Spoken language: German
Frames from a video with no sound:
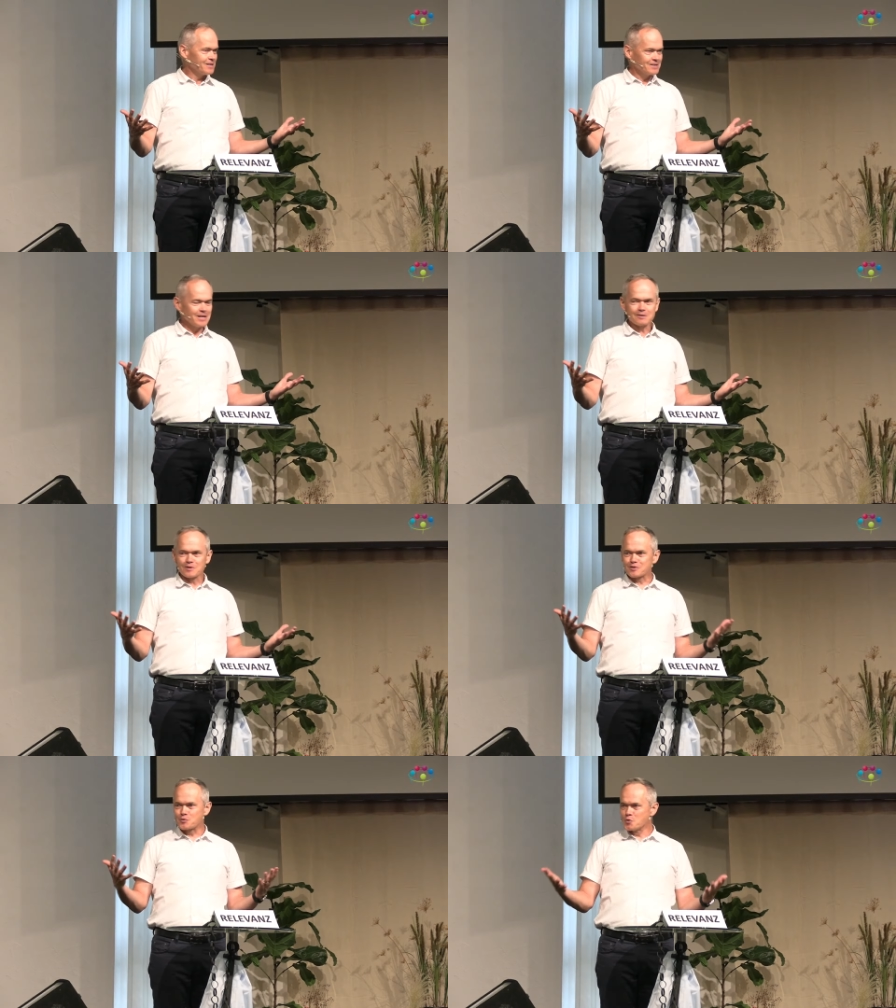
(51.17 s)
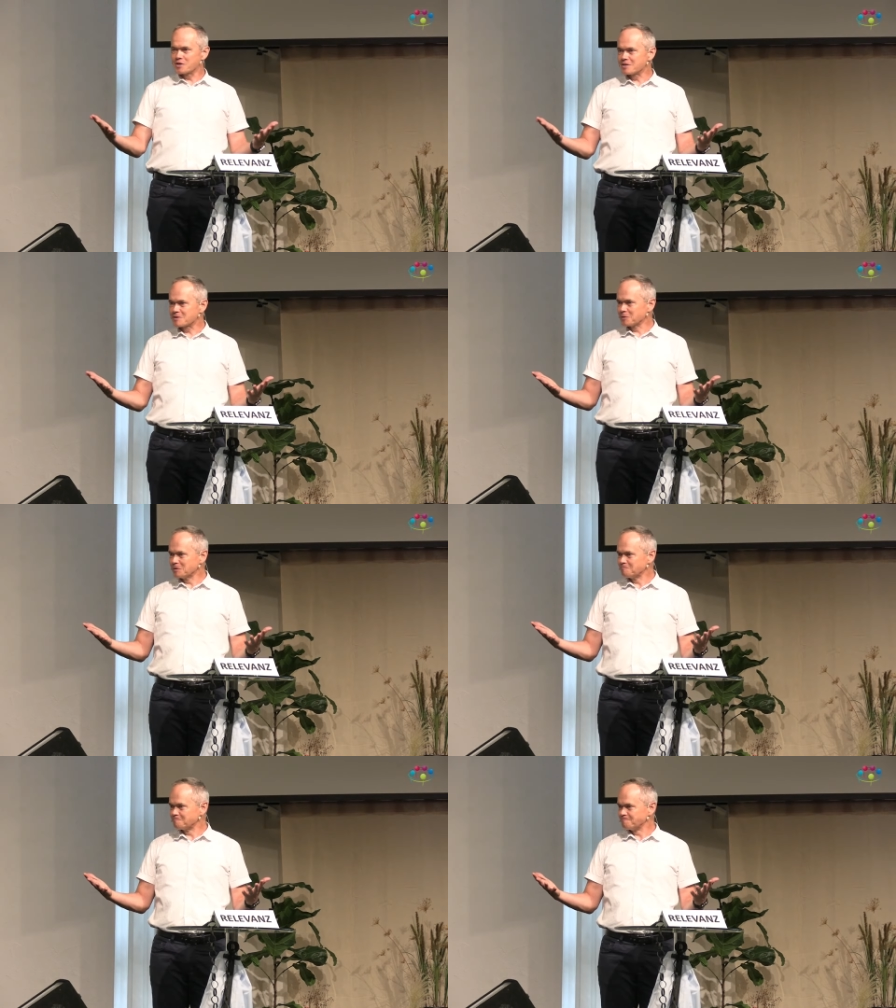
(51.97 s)
Etwas Gutes, oder?
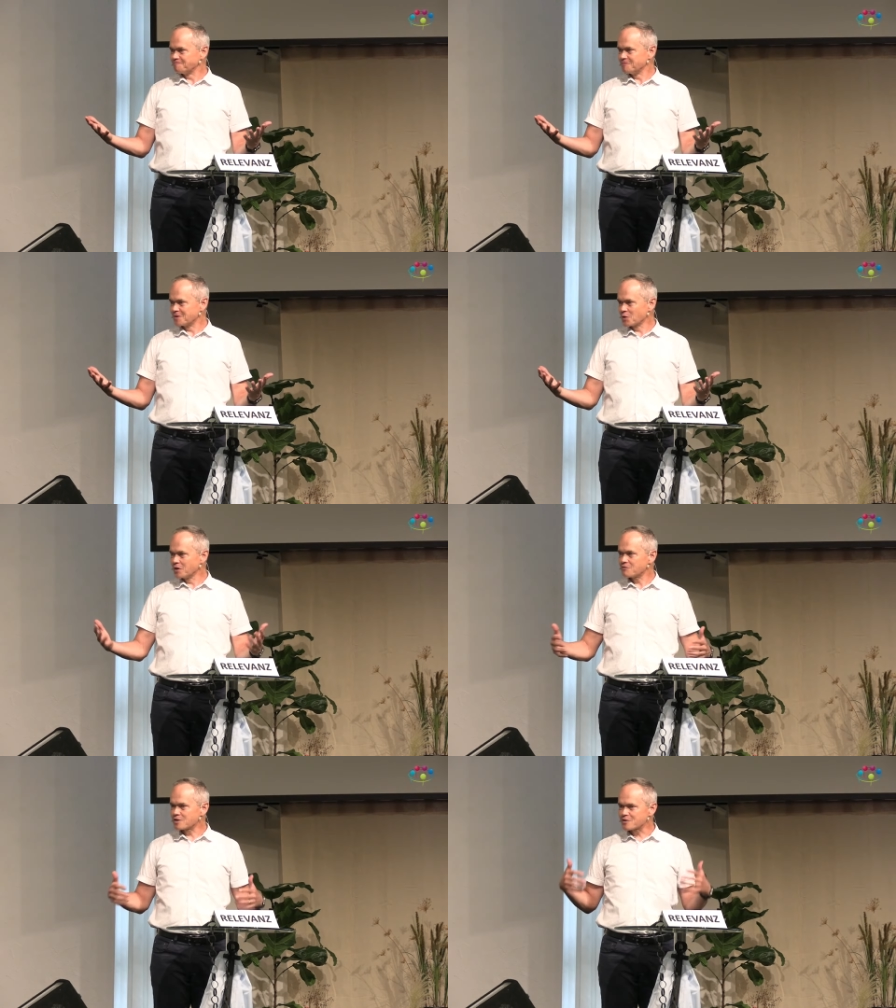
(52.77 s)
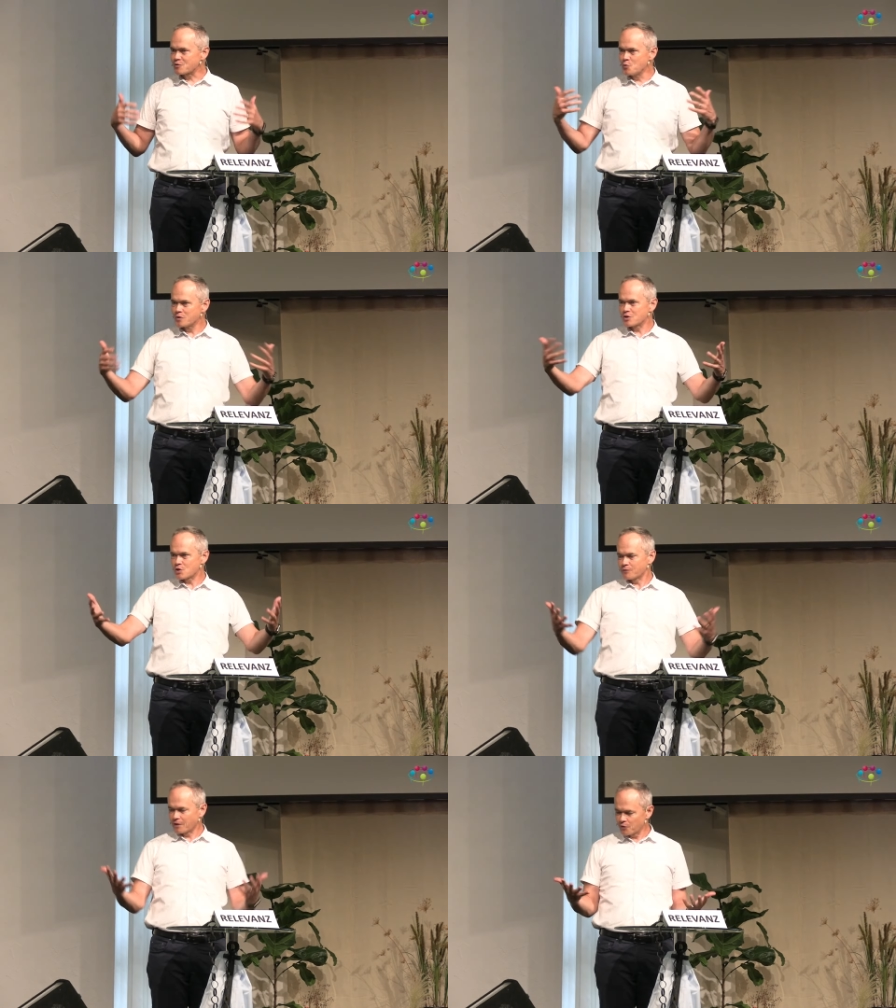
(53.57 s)
Wir sollen etwas Gutes
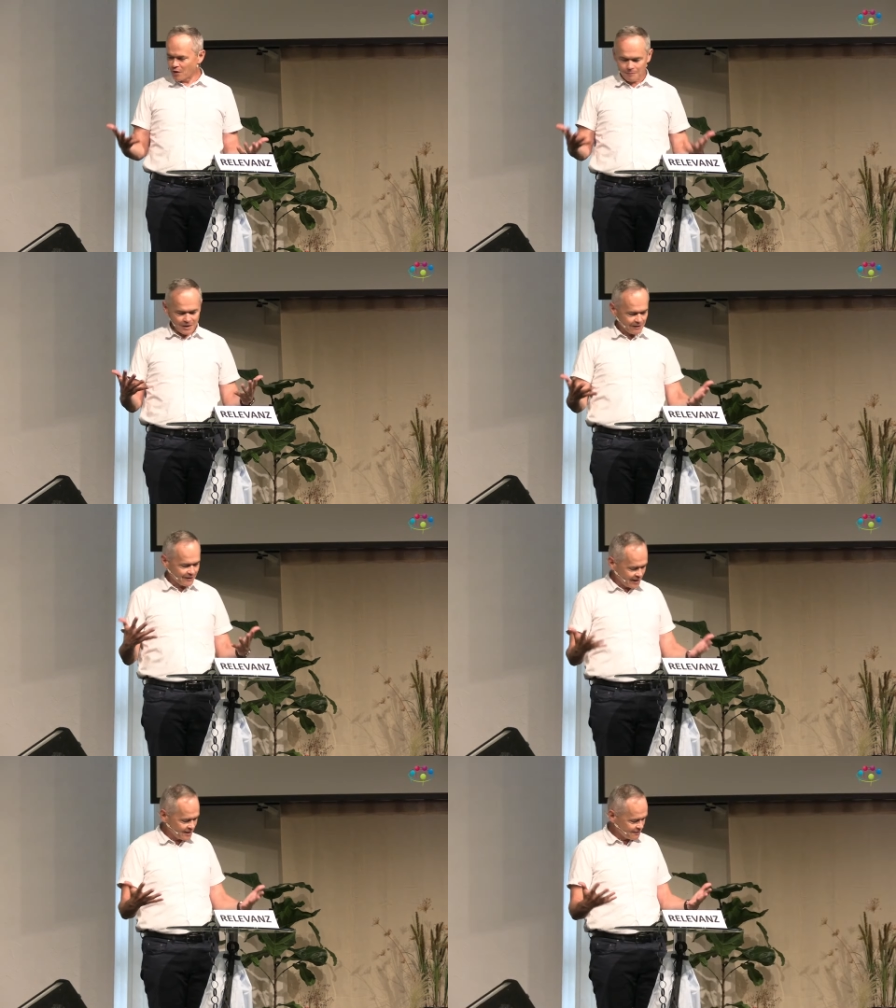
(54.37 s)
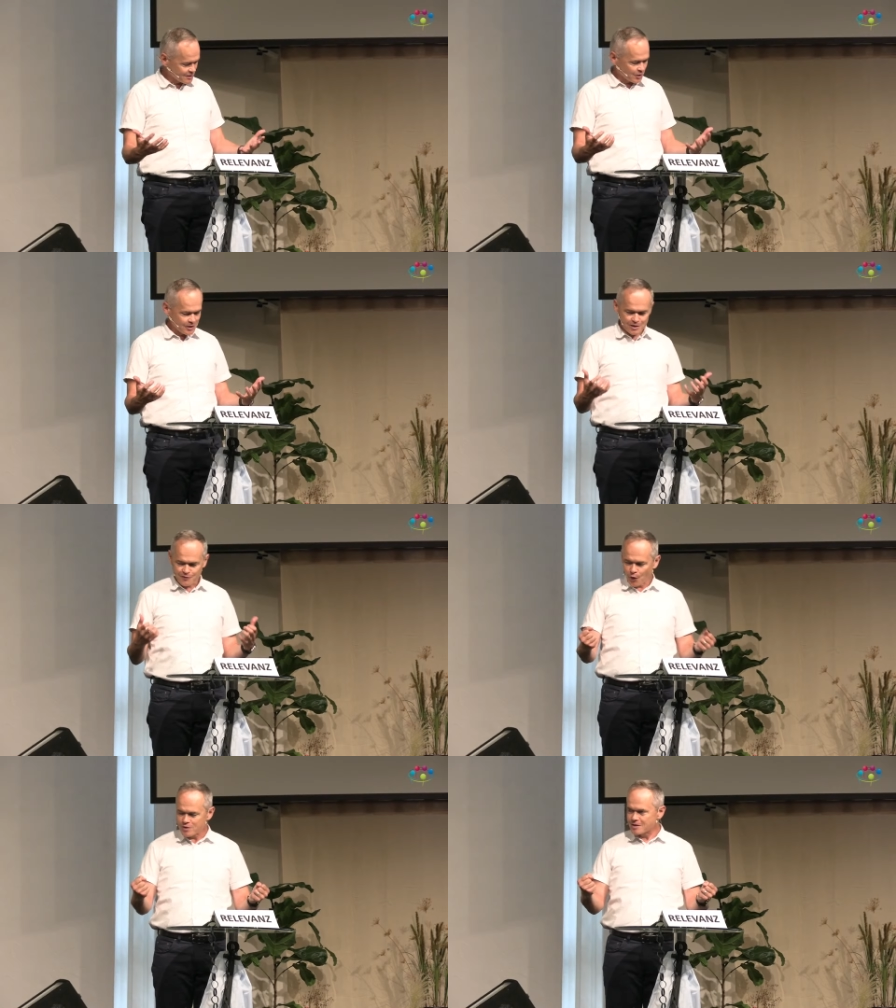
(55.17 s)
schaffen. Dafür haben wir eigentlich Hände. Wir sollen nicht
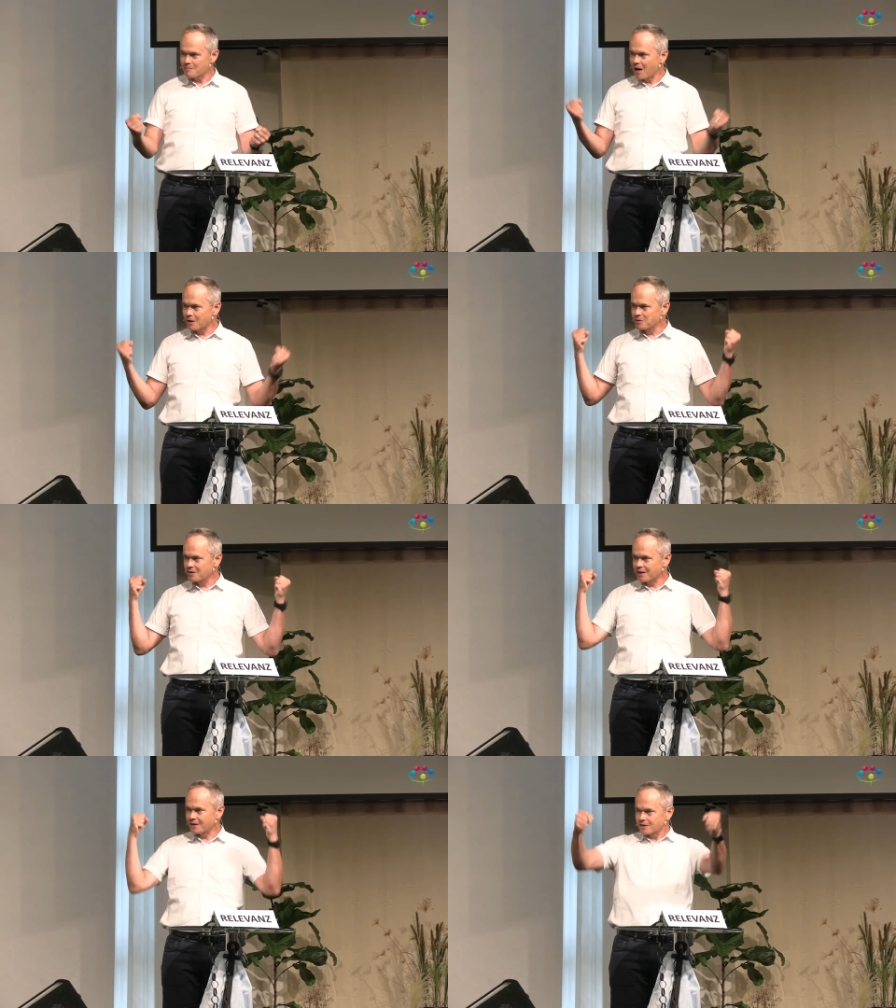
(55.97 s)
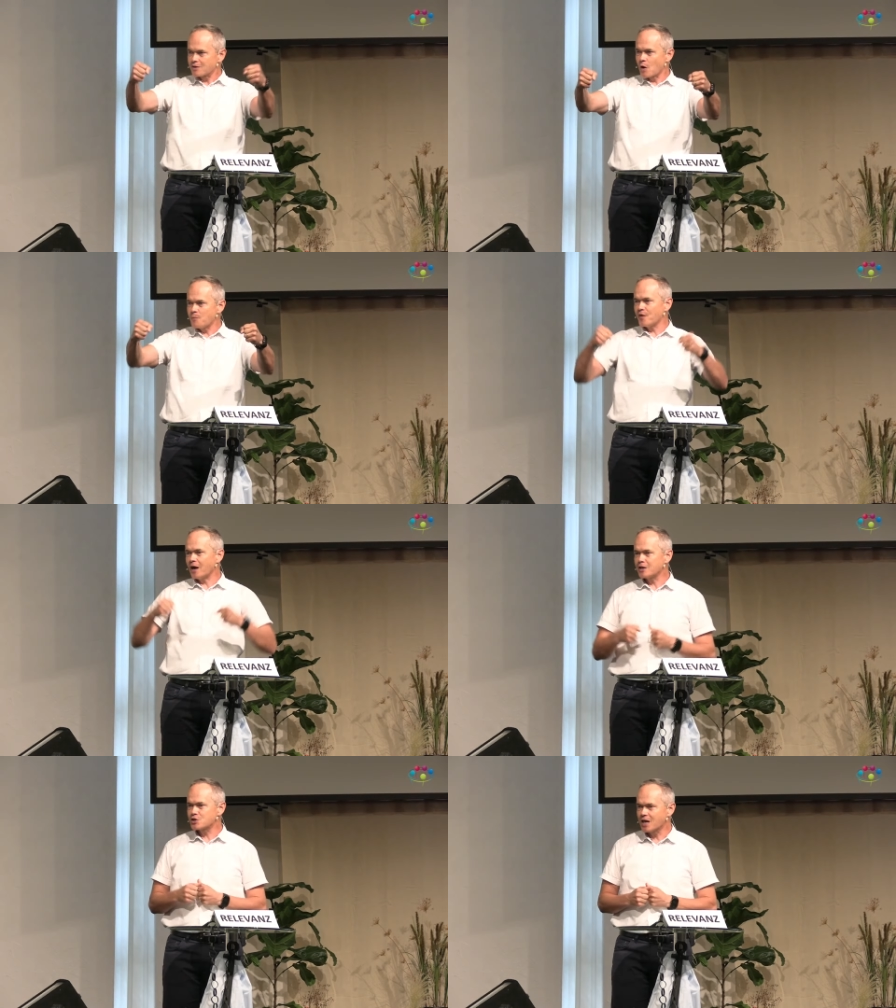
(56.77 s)
Fäuste machen und einander die Köpfe
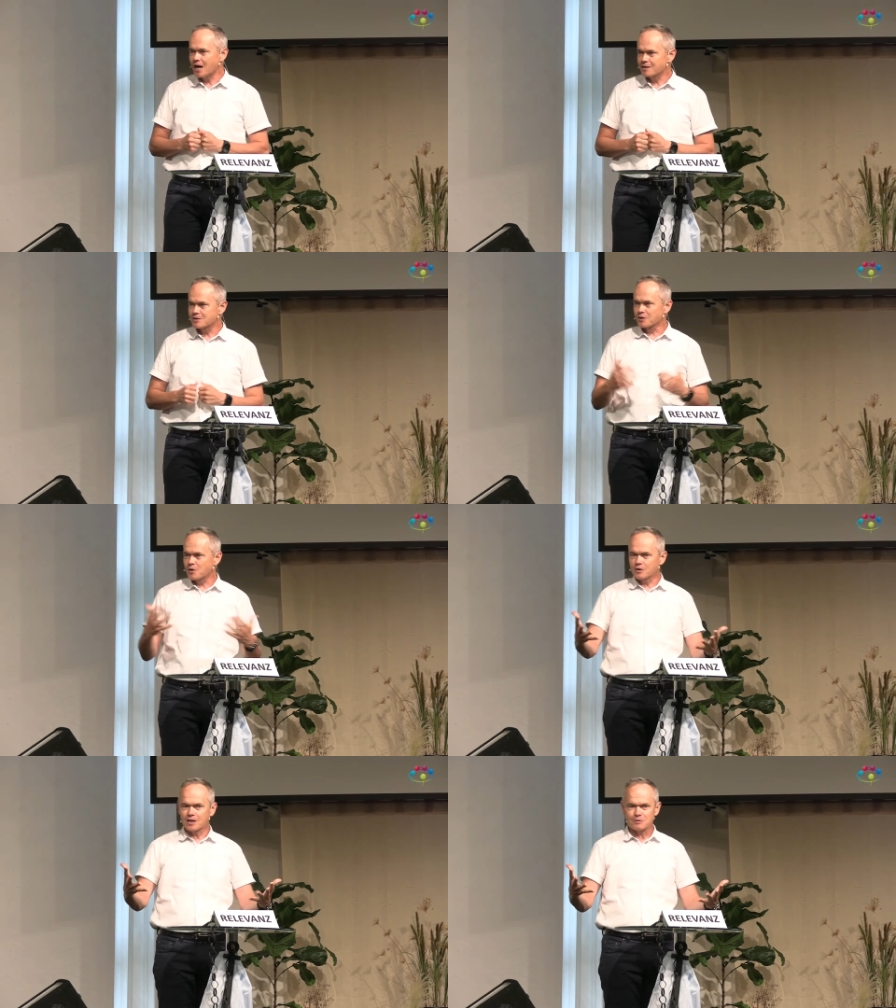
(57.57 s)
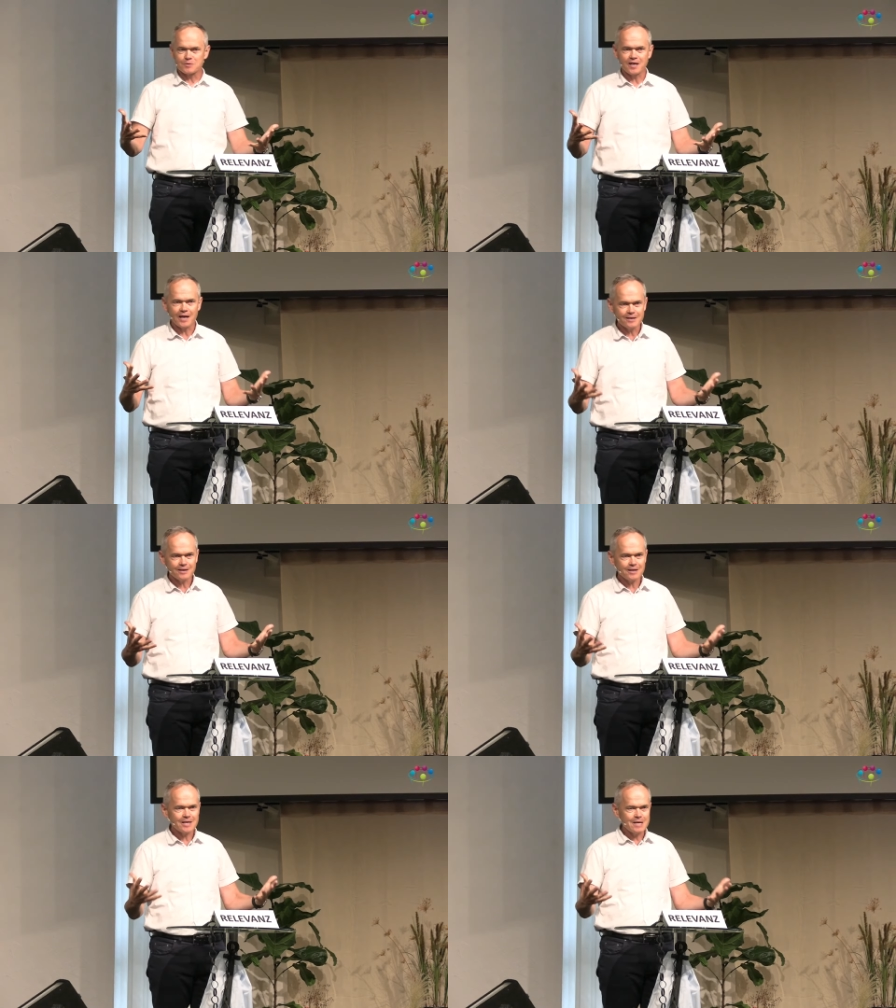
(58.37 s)
einschlagen, sondern Gott hat uns Hände
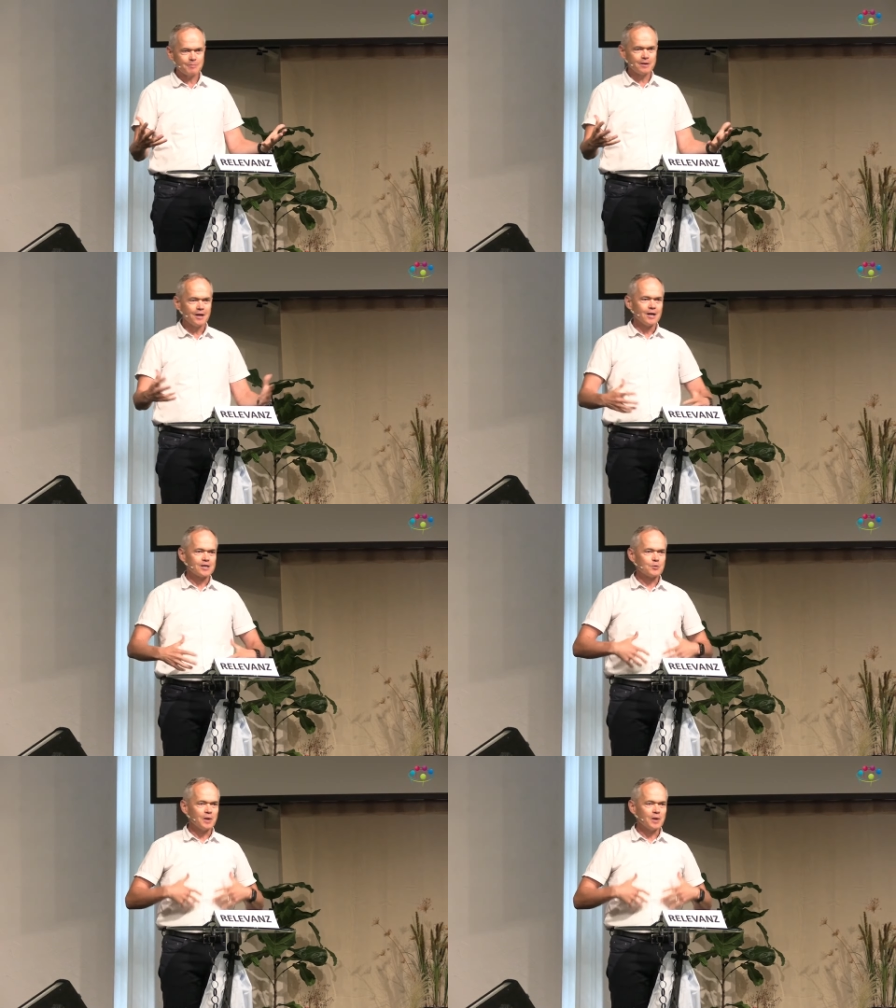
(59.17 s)
gegeben, um